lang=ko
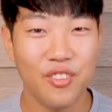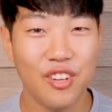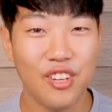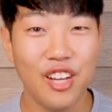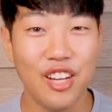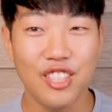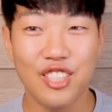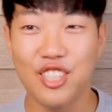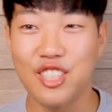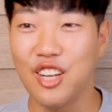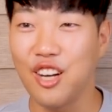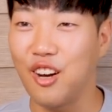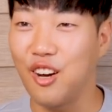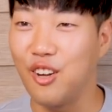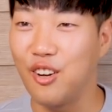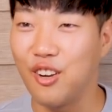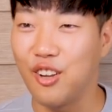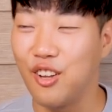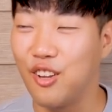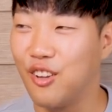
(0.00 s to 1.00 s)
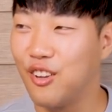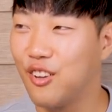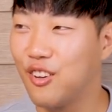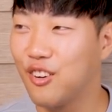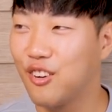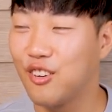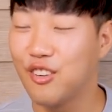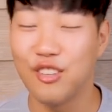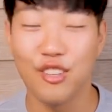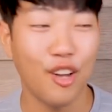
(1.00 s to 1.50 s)
그냥 지나가 이렇게
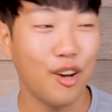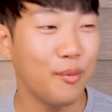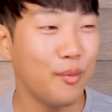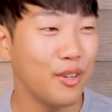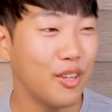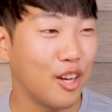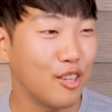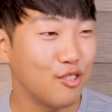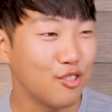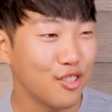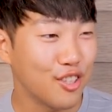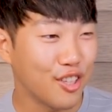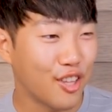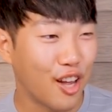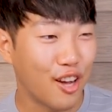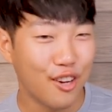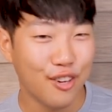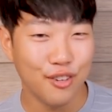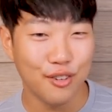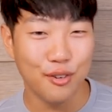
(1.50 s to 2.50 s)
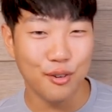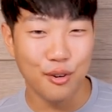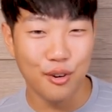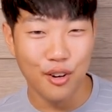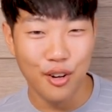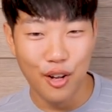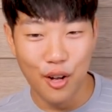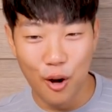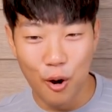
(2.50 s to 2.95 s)
그 다음에 나중에 댓글로